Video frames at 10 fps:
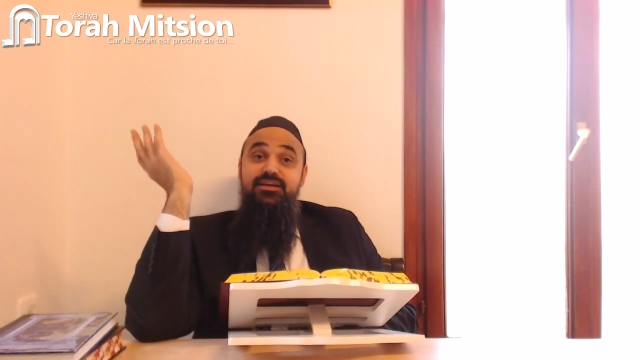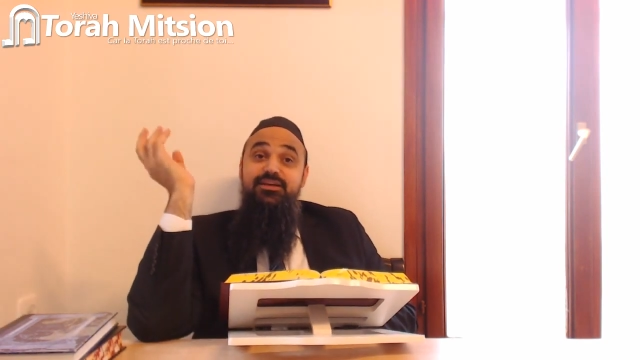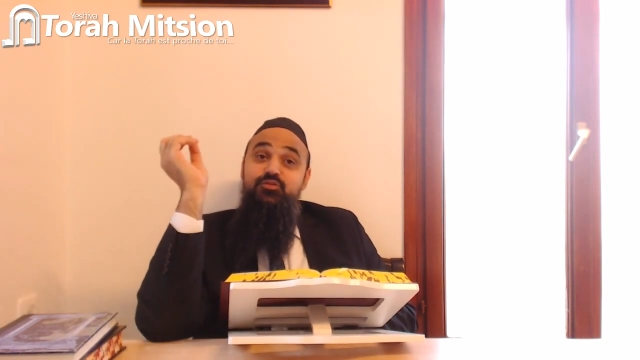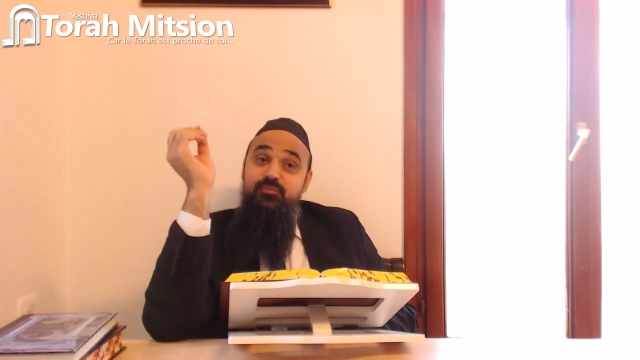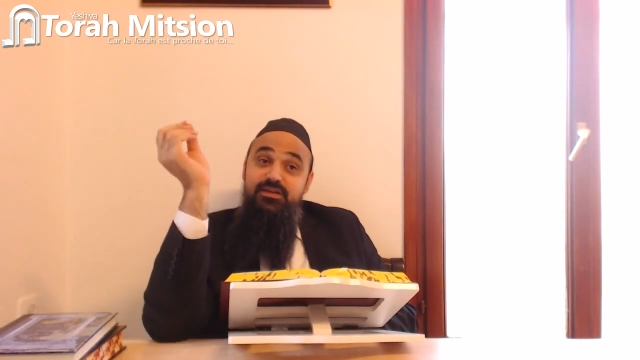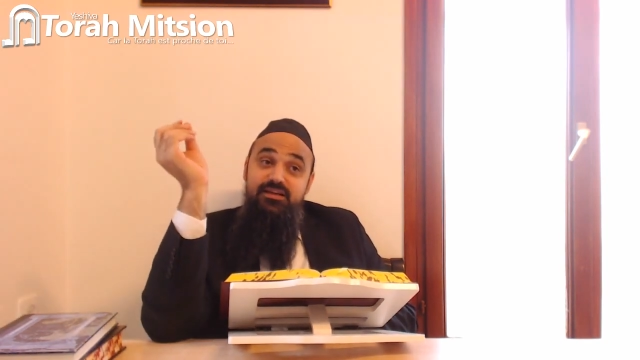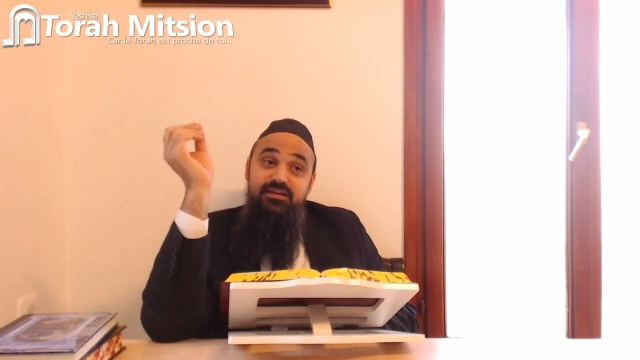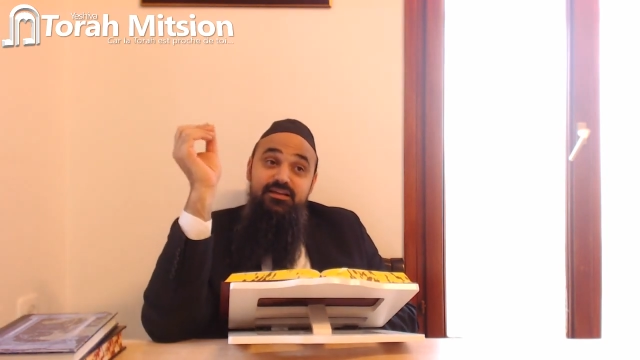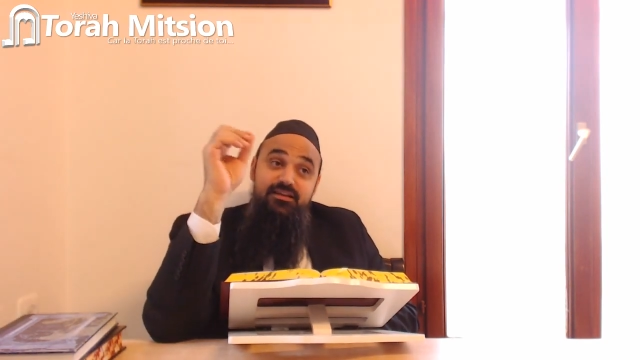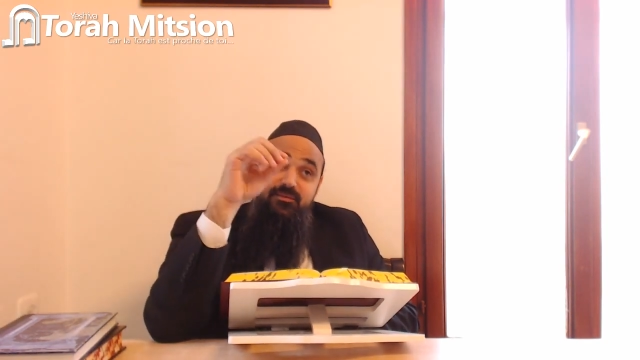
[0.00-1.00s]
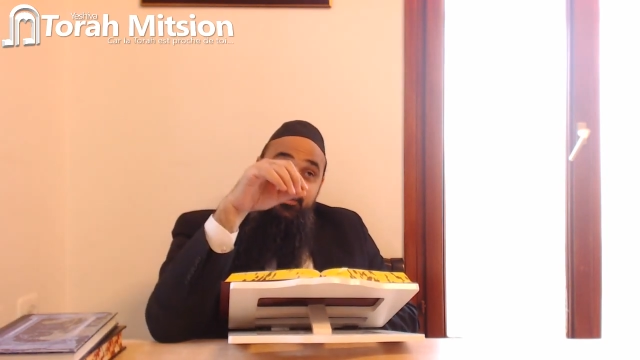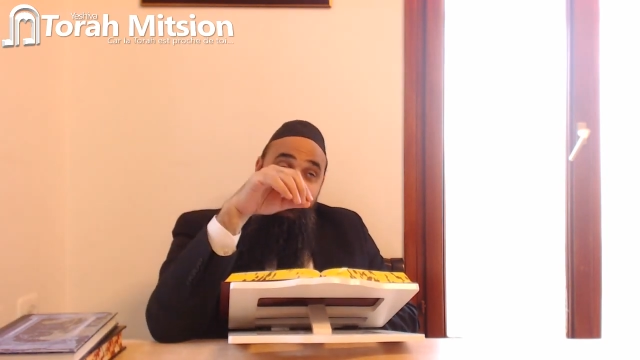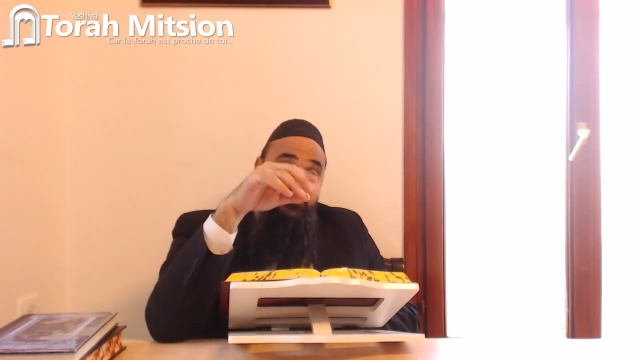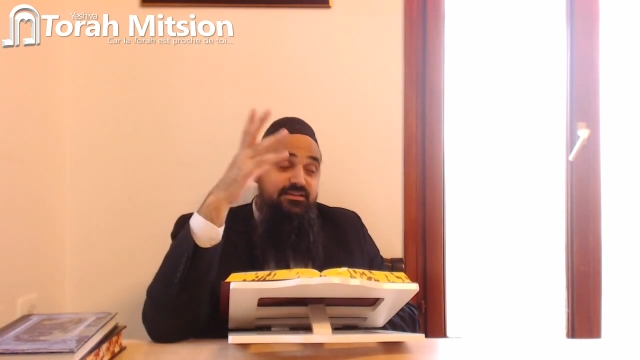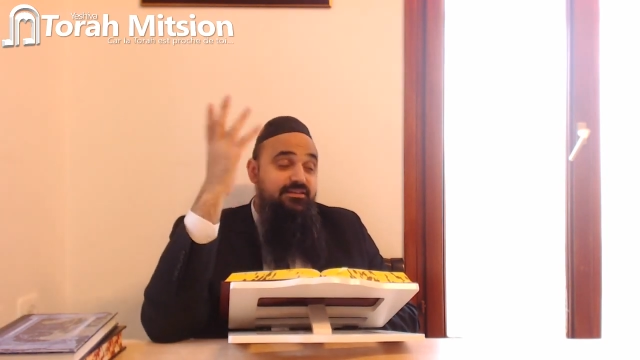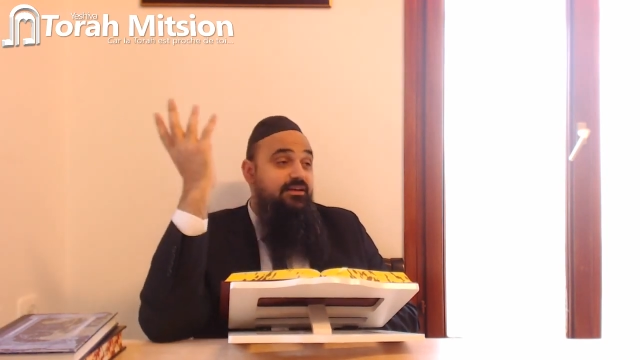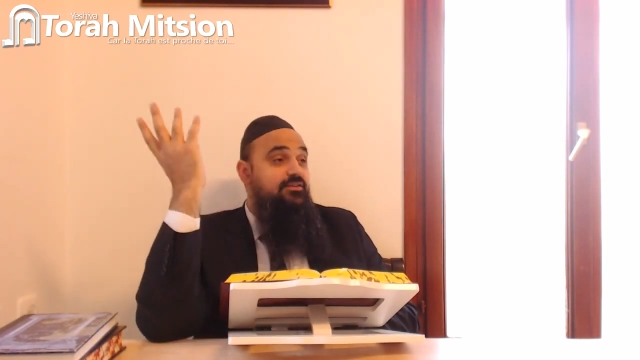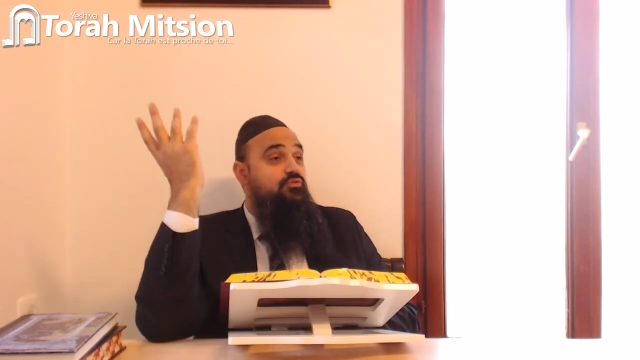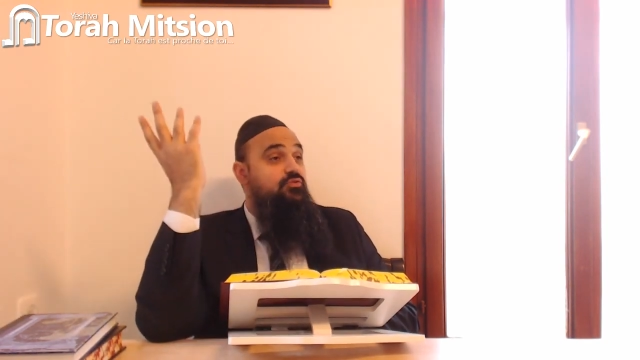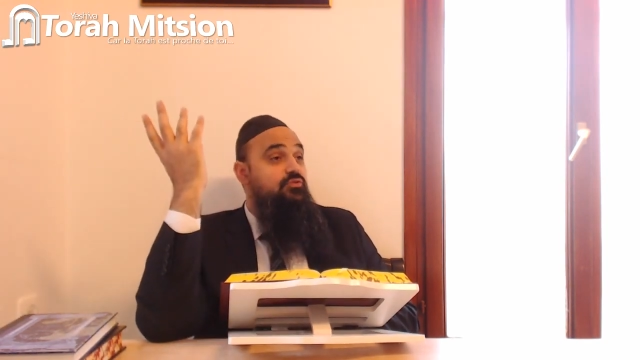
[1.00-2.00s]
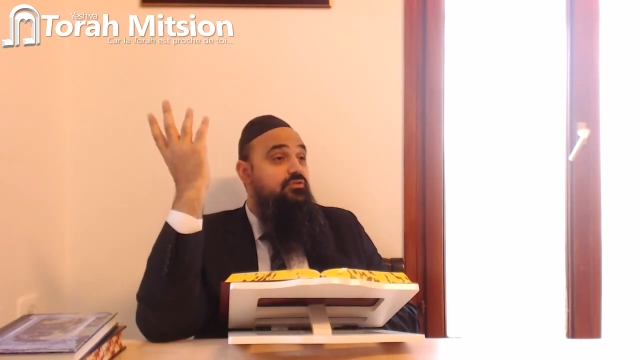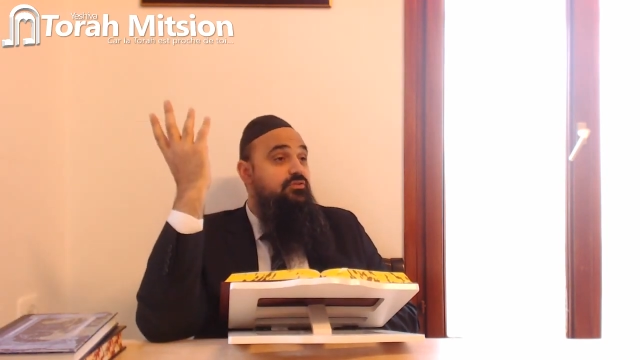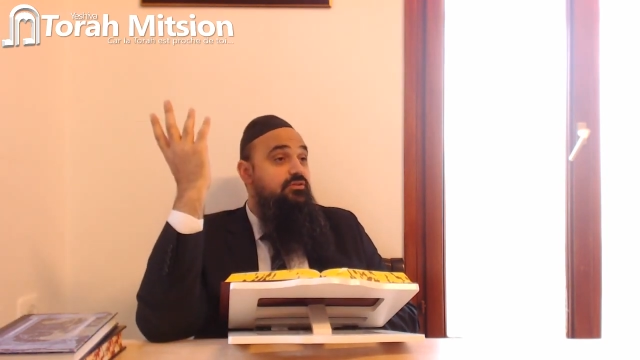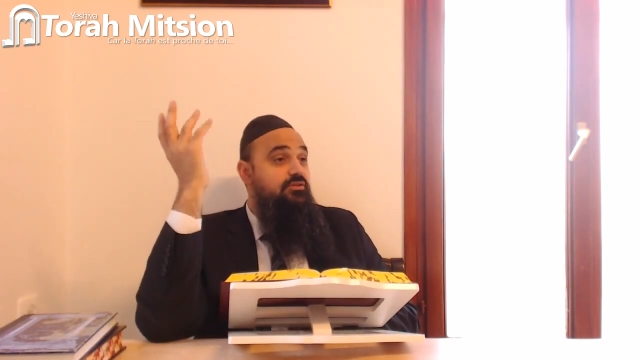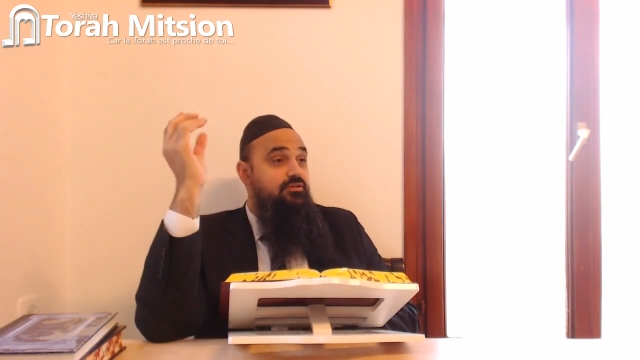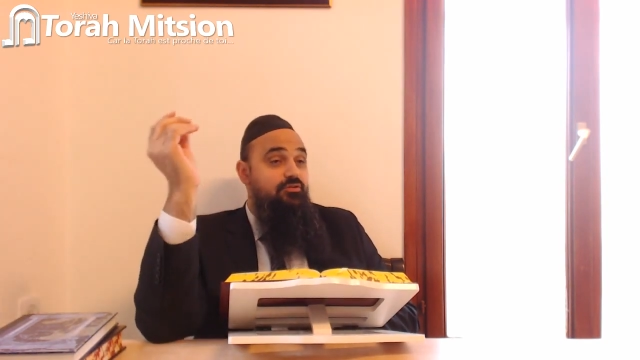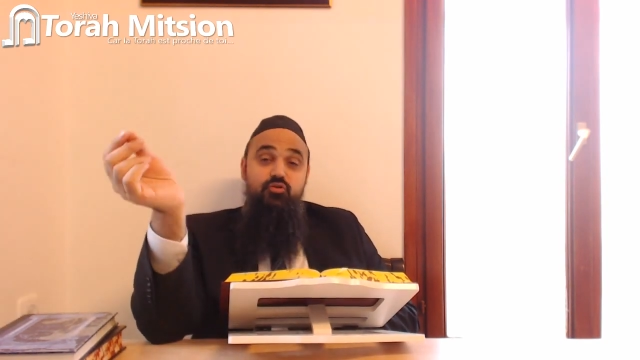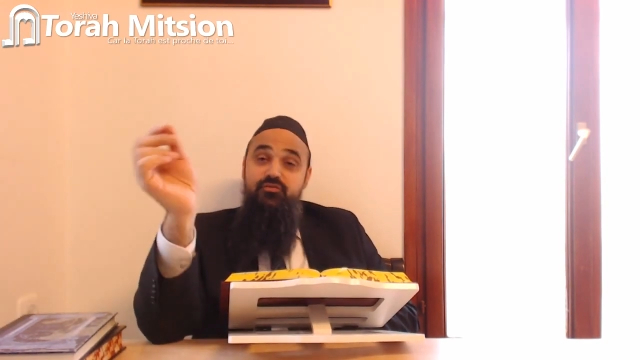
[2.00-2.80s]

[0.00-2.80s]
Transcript: Ils ont mis la marmite sur le,